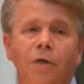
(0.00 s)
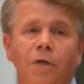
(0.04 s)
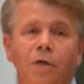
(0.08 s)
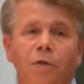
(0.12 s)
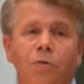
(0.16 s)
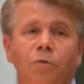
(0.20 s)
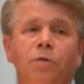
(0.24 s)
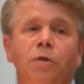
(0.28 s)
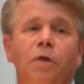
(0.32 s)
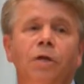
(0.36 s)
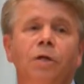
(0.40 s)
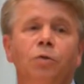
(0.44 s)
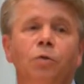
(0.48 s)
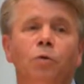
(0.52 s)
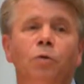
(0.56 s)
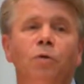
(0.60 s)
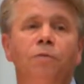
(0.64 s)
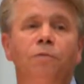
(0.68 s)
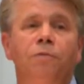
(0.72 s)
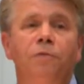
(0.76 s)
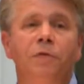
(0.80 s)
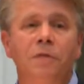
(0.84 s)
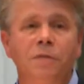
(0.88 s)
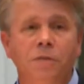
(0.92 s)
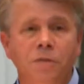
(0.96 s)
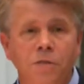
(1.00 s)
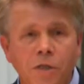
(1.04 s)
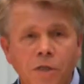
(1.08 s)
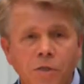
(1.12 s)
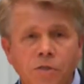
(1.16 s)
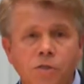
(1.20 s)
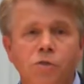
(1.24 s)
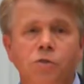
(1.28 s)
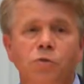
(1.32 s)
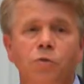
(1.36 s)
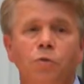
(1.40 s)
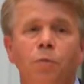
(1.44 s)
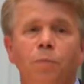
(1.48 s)
кто-то готовил
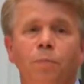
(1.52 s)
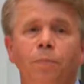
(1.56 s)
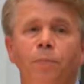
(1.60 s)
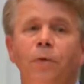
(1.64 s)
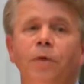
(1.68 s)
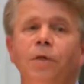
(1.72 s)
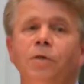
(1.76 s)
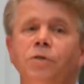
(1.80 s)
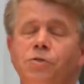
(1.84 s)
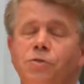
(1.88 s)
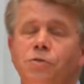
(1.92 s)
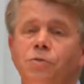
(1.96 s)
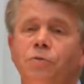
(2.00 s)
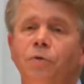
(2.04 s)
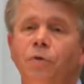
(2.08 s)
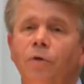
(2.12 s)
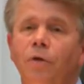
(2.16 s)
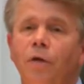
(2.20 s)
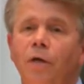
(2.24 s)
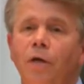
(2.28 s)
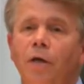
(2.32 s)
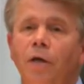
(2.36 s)
физическую пищу,